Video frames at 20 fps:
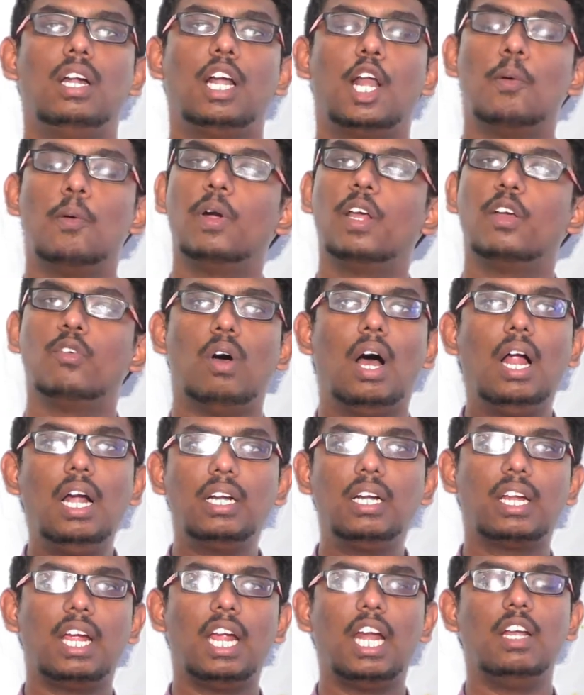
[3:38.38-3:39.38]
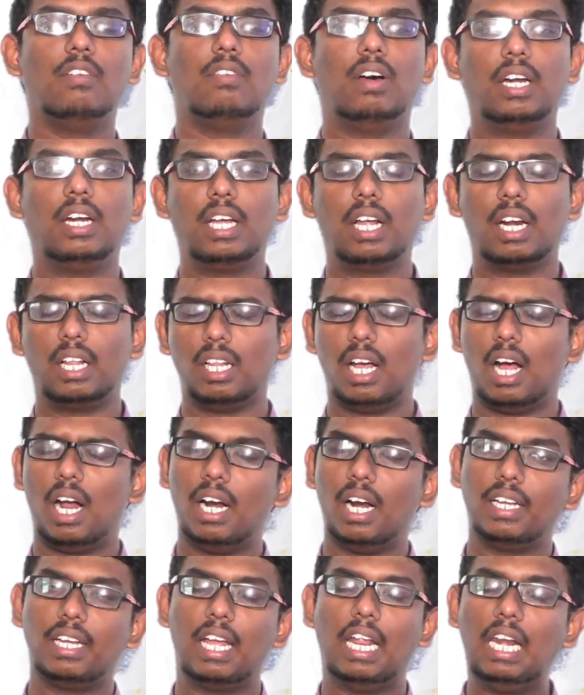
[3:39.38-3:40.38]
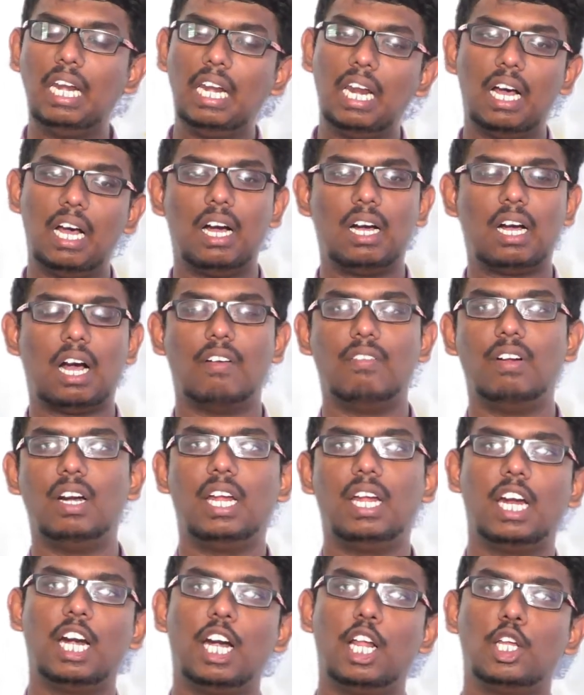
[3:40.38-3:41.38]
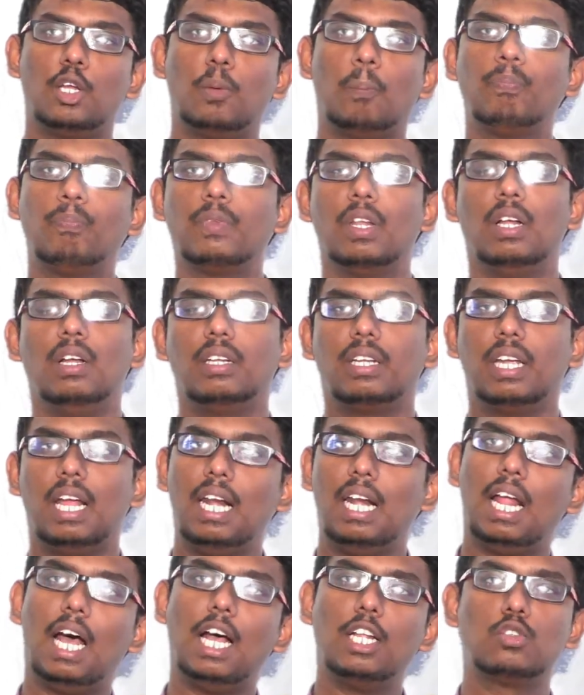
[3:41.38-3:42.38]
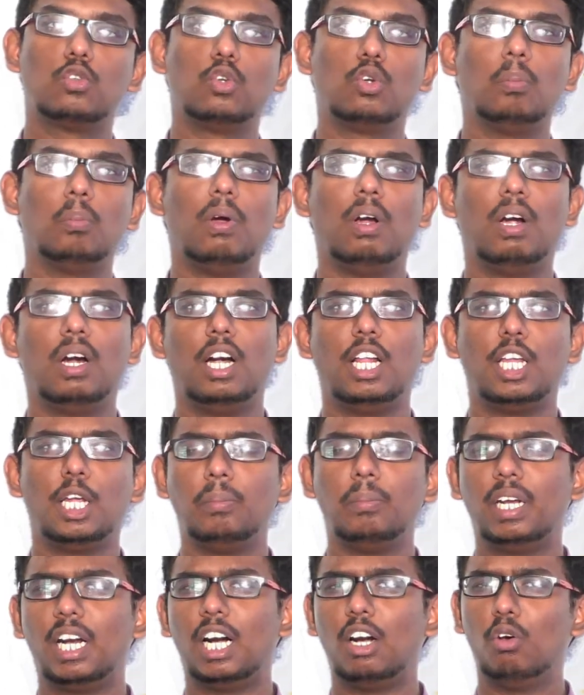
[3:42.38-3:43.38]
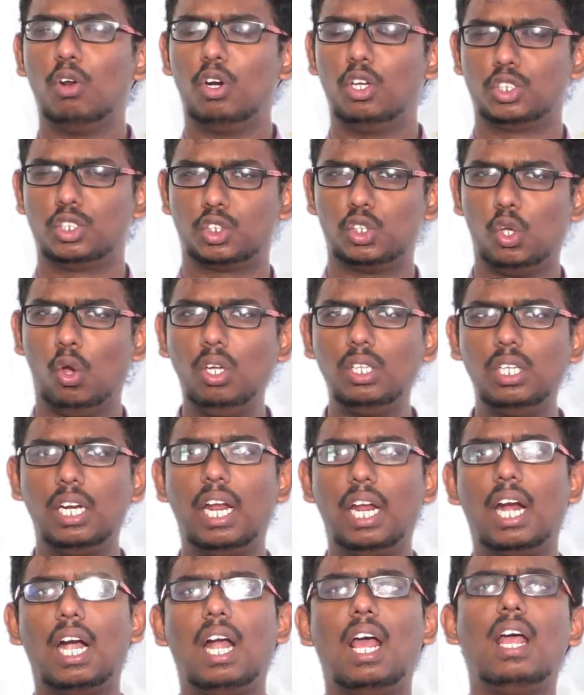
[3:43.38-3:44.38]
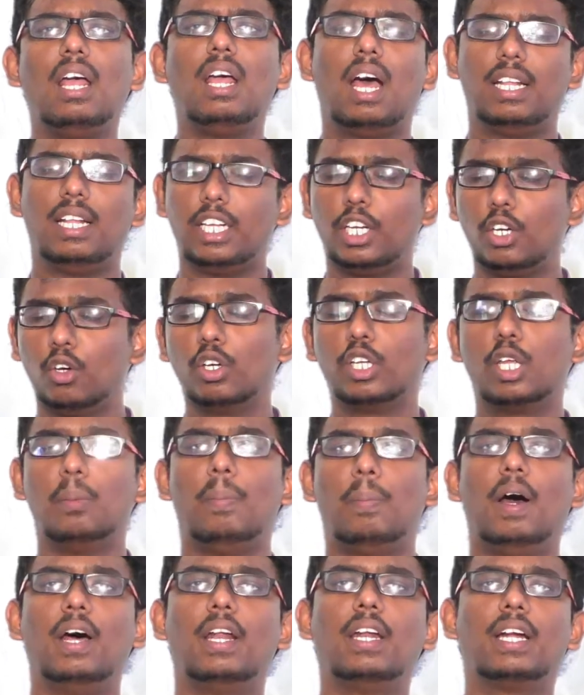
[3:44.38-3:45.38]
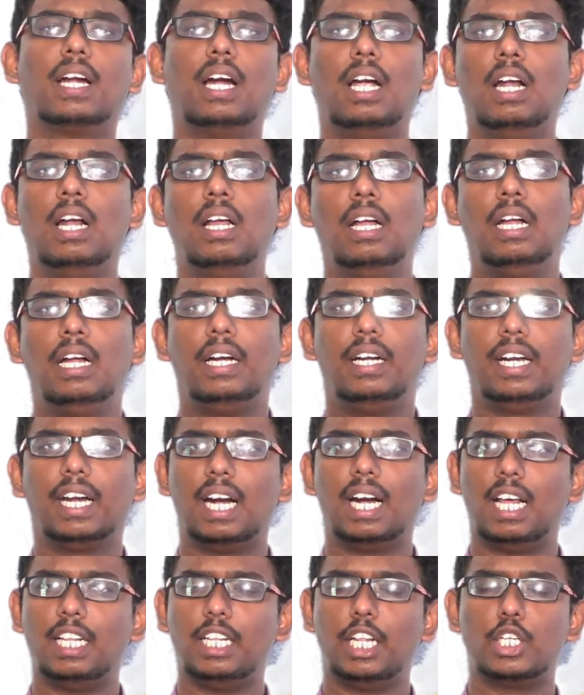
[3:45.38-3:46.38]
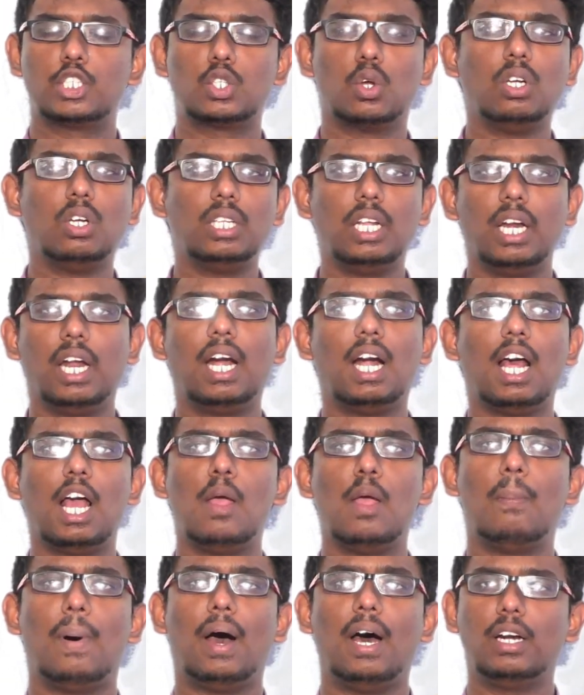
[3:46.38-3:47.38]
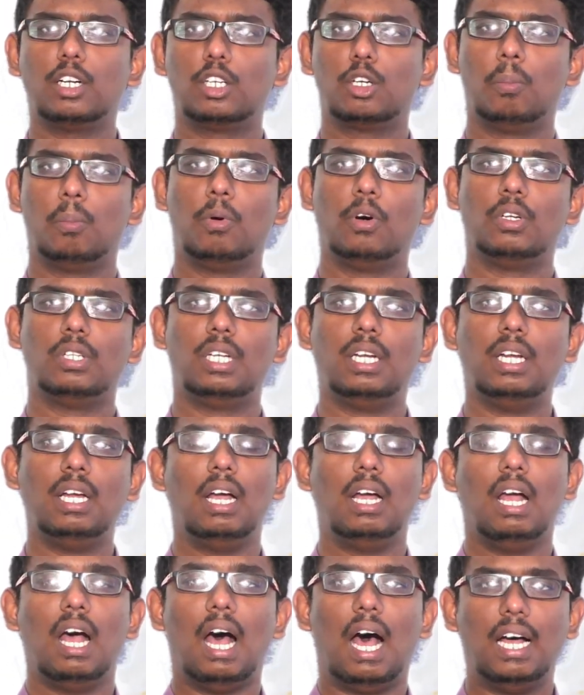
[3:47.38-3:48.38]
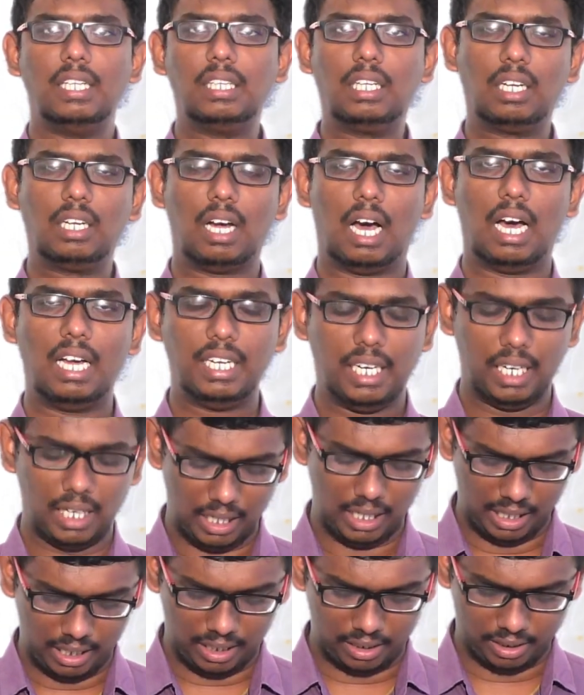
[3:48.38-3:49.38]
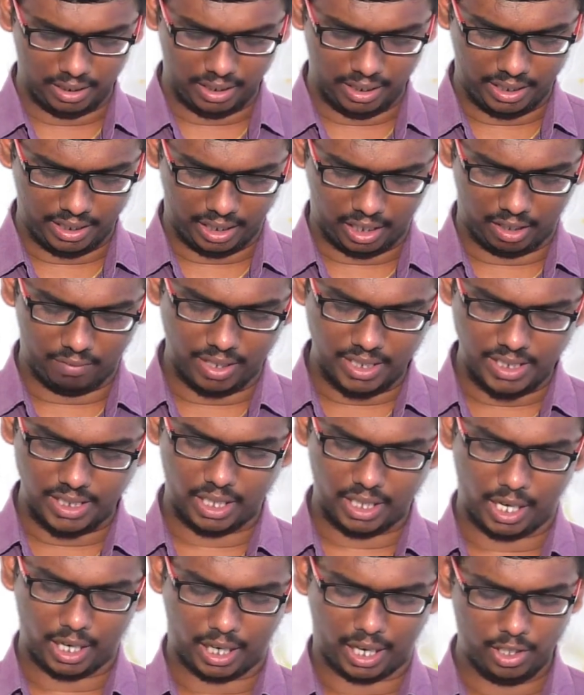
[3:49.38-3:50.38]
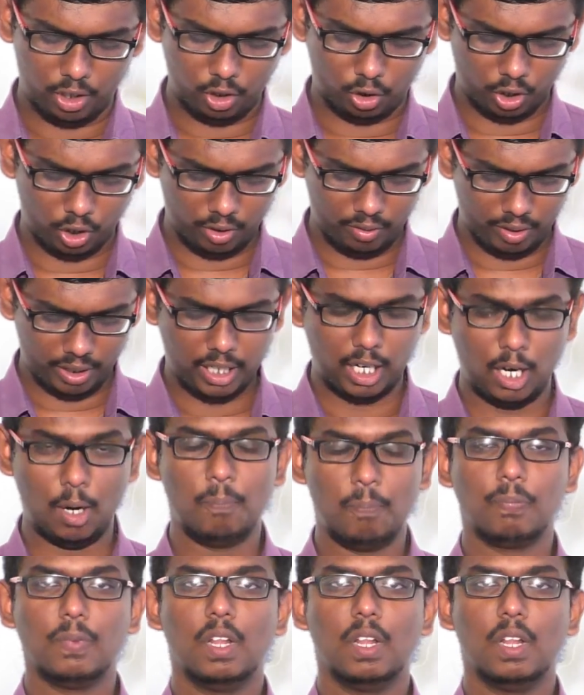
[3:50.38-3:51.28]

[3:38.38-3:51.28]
நம்முடைய வாழ்க்கையில வருகிறதான எல்லா கவலைகளையும் எல்லா துன்பங்களையும் நீங்கள் ஒரு சோதனைகளை அதை நோக்கி பாருங்கள் நீங்கள் அதை சோதனைகளாய் பார்க்கும்போது அந்த காரியங்களிலிருந்து நீங்கள் வெற்றியை கண்டு கொள்வீர்கள்